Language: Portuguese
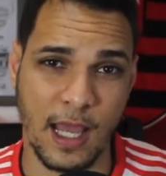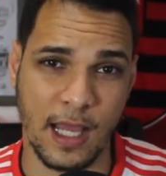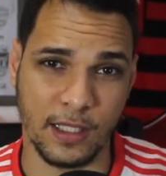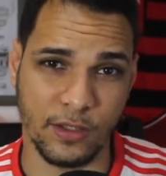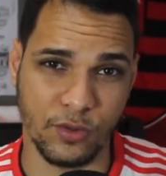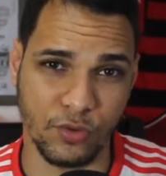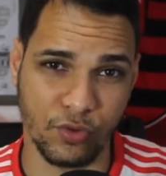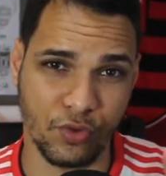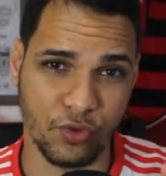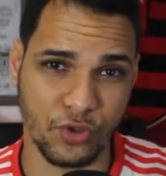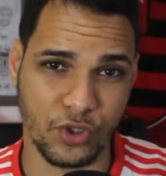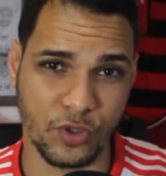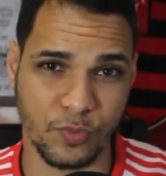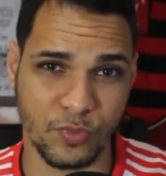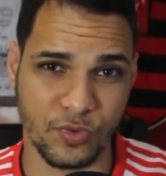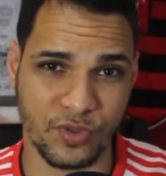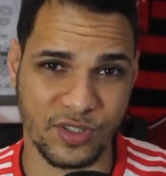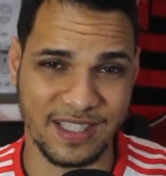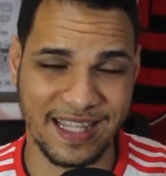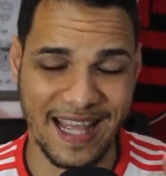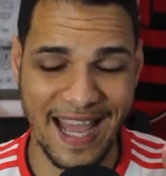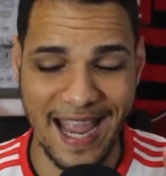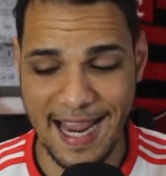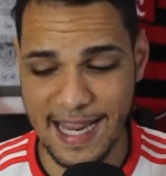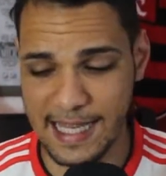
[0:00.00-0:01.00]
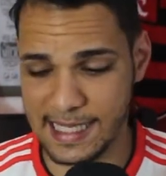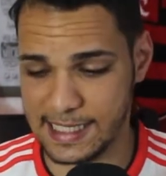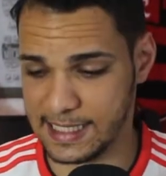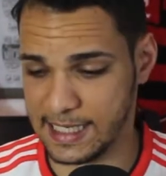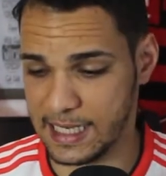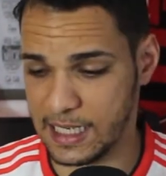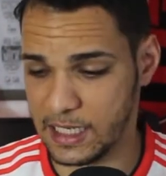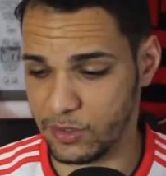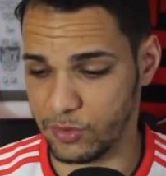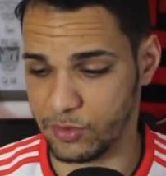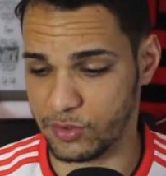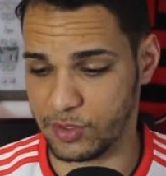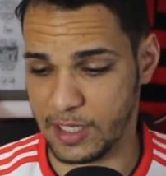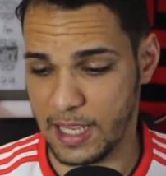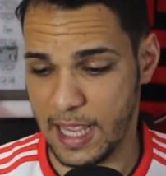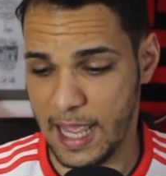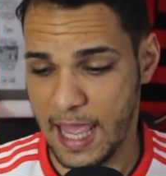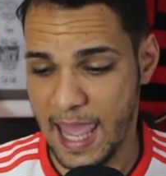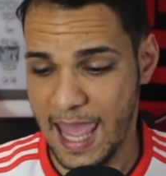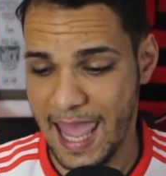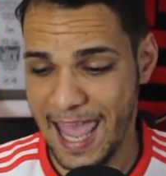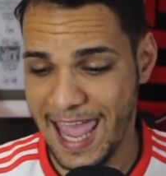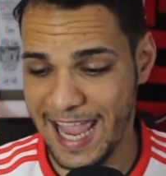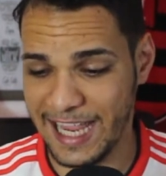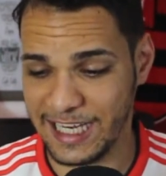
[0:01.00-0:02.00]
dos últimos 10 anos
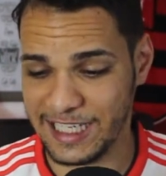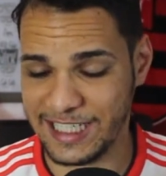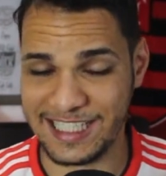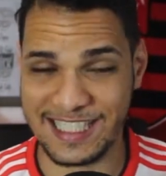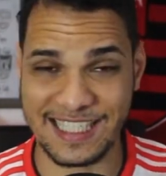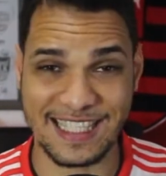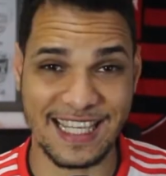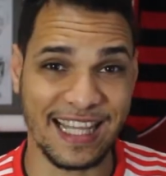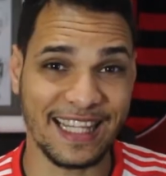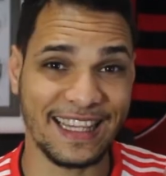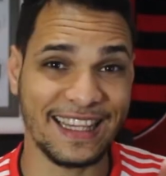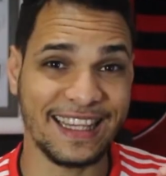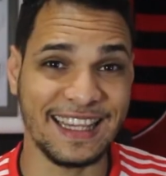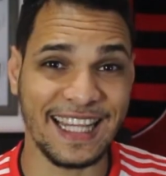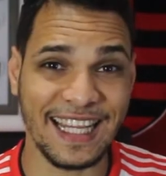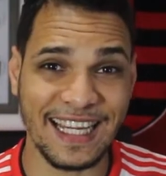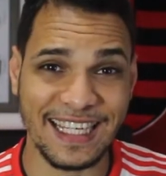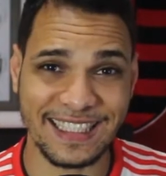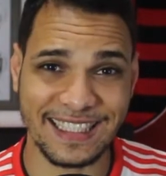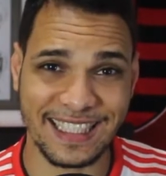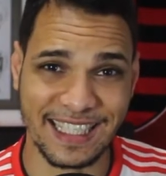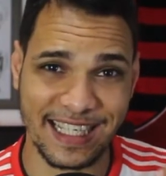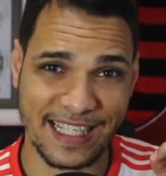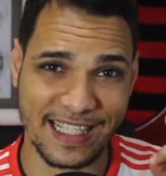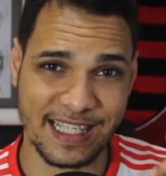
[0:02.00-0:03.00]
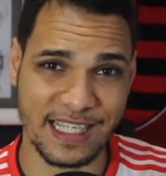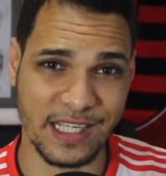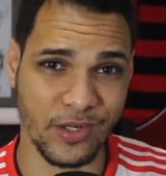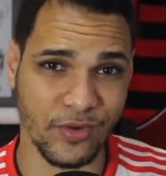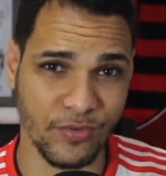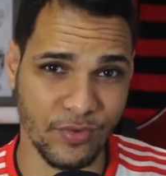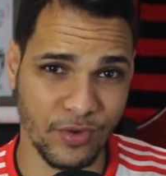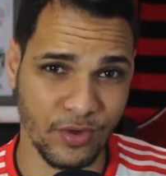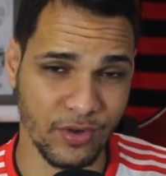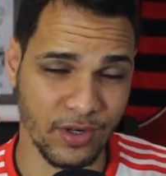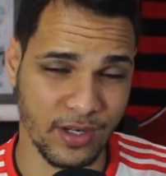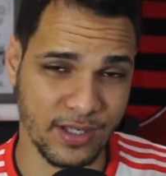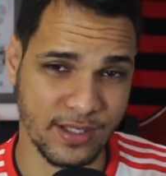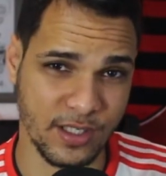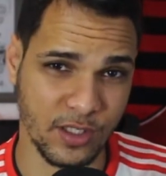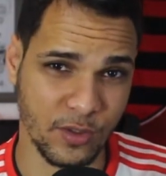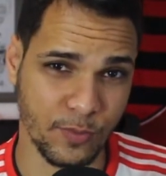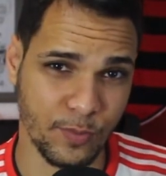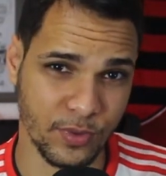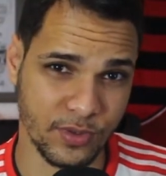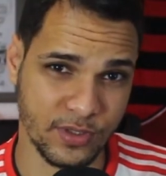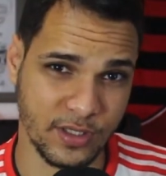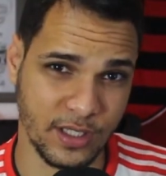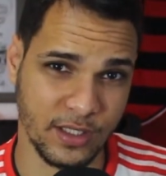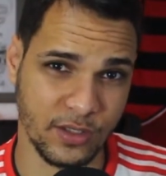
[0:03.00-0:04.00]
é de
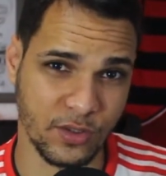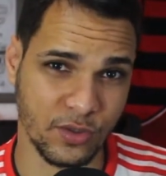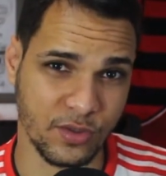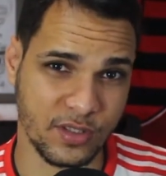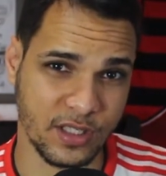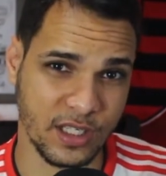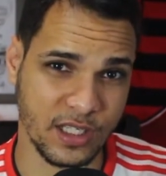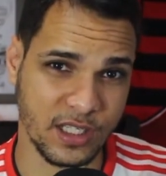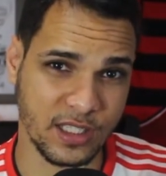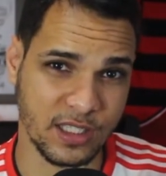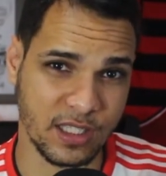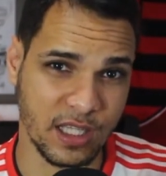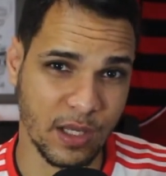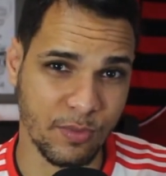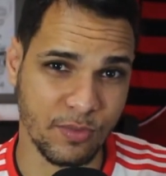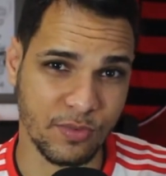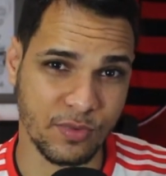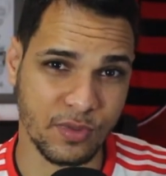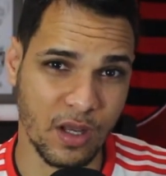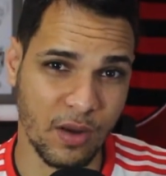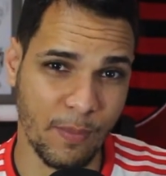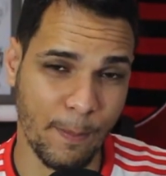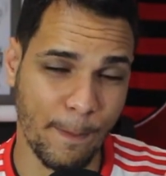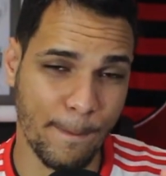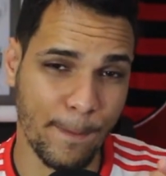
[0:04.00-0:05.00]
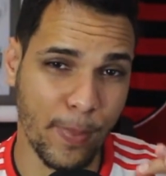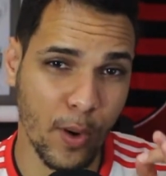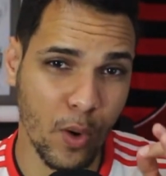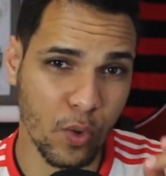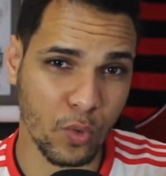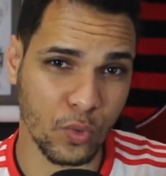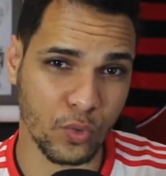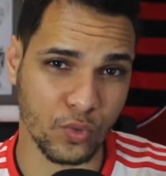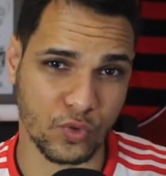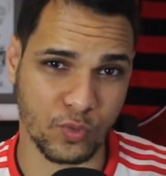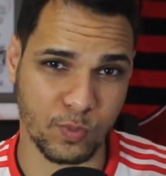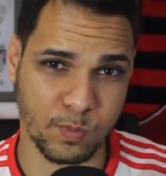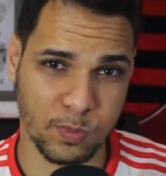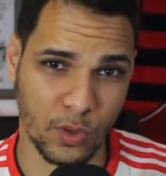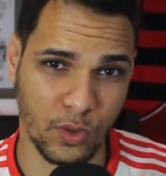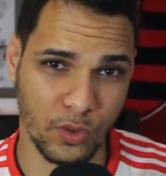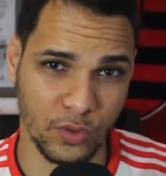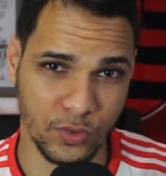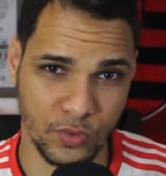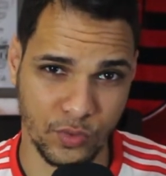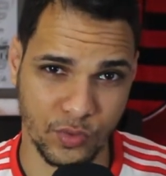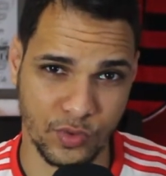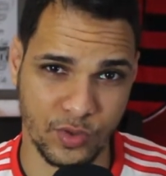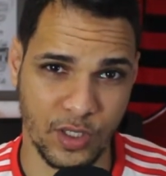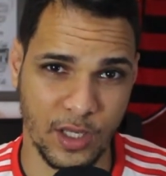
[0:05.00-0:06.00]
75,5%, ou seja, estamos a poucos
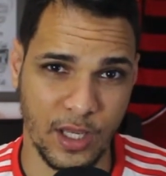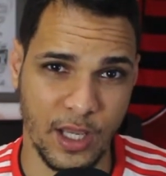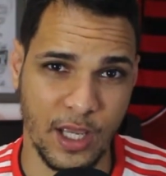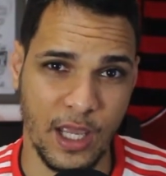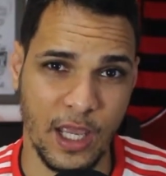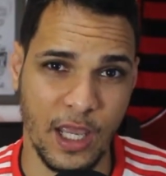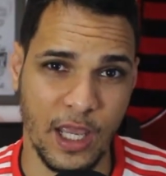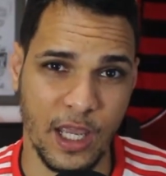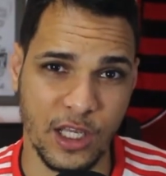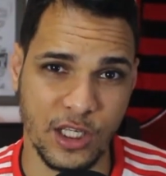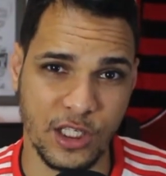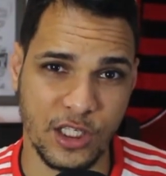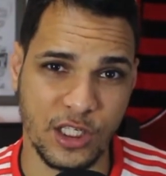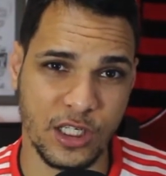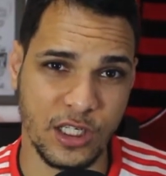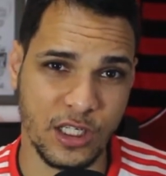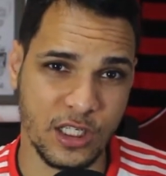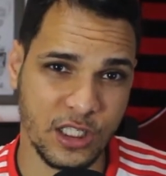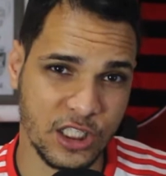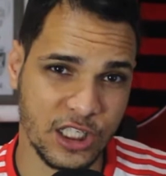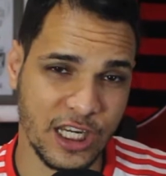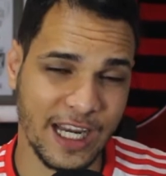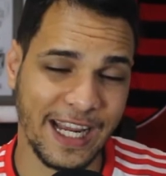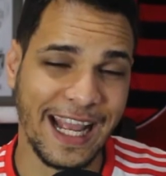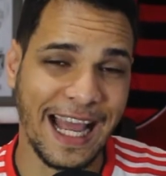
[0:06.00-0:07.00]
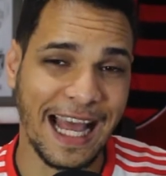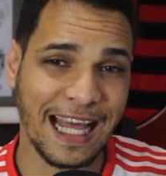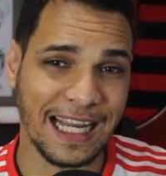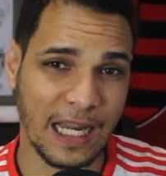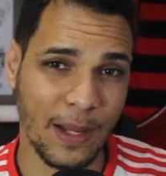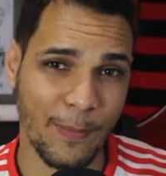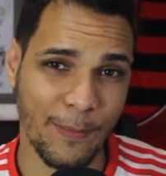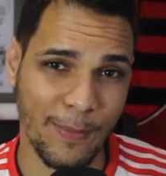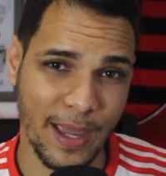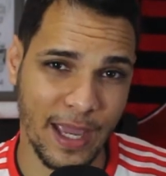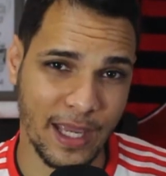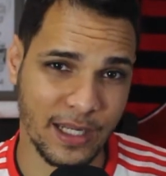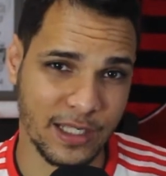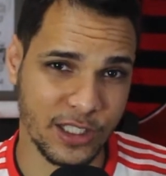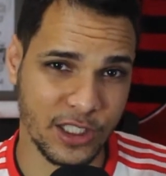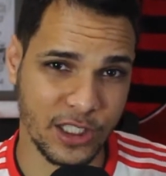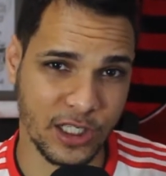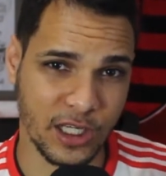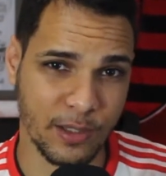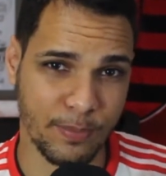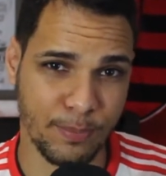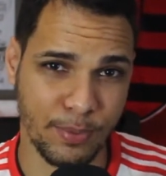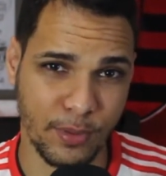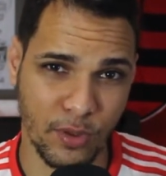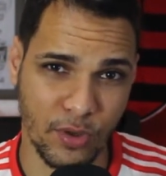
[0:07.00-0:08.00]
pontos de chegar na média de
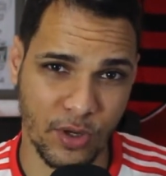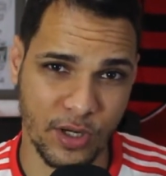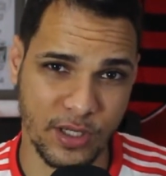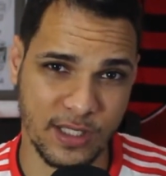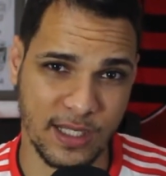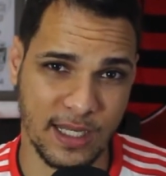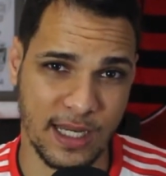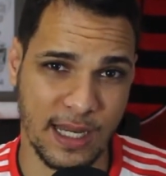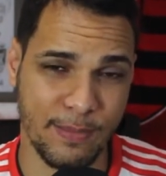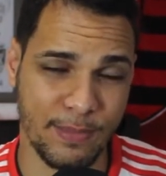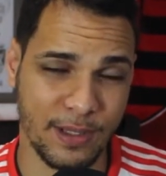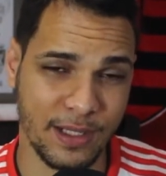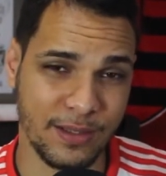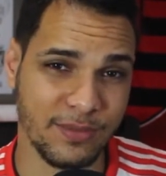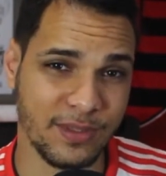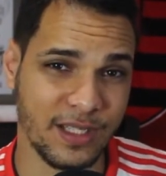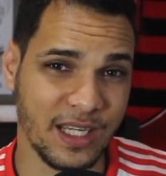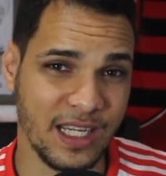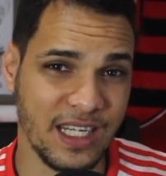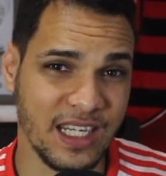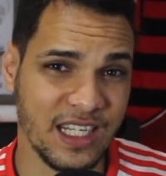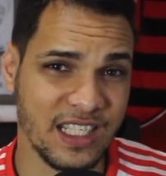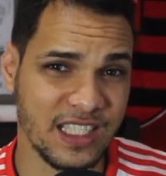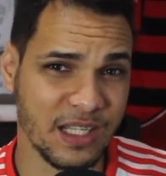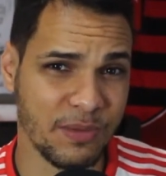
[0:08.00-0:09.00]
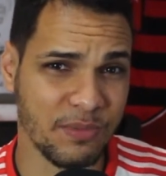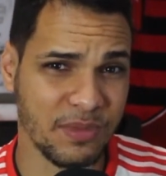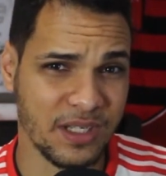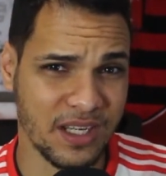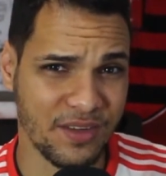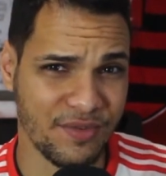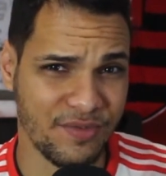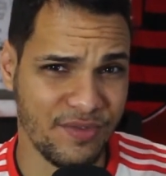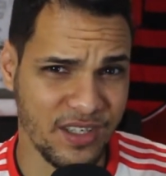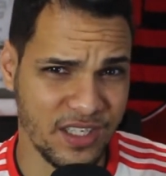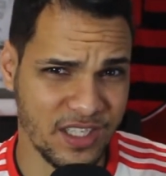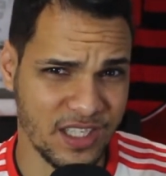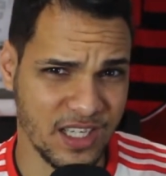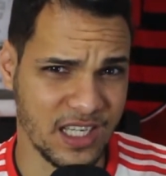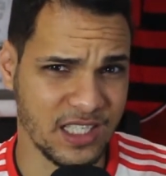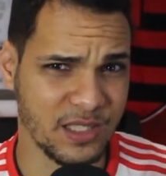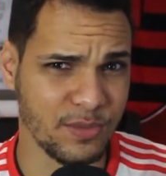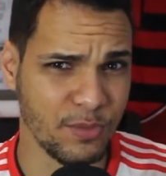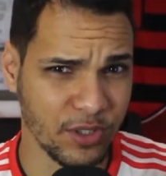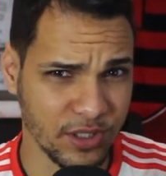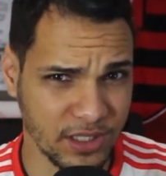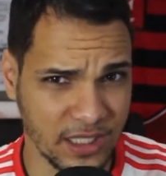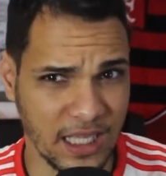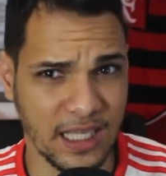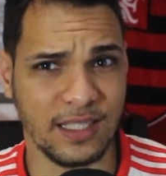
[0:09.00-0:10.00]
campeões. Lembrando que ainda estamos na
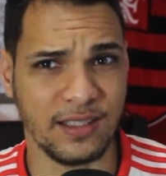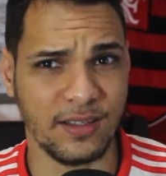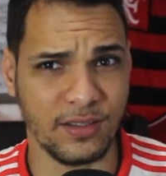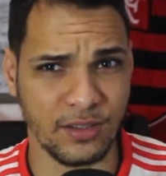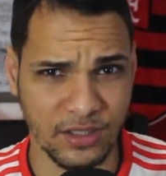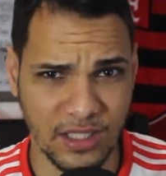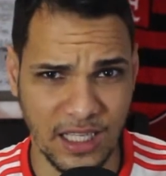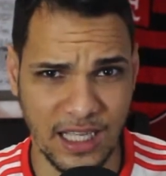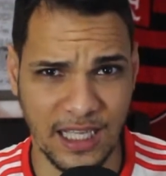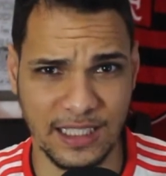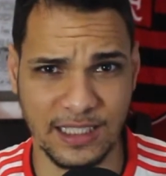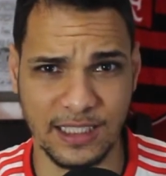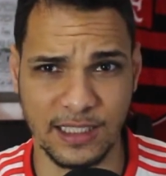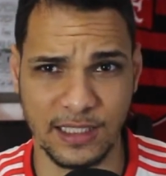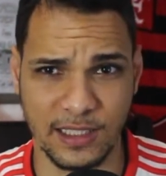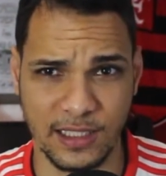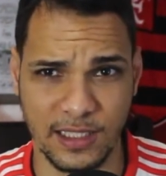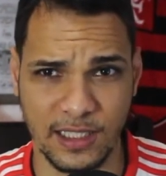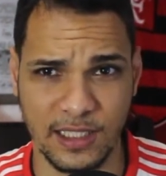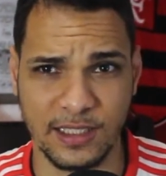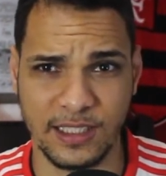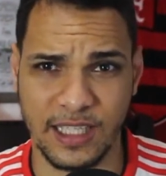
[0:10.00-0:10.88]
28ª rodada.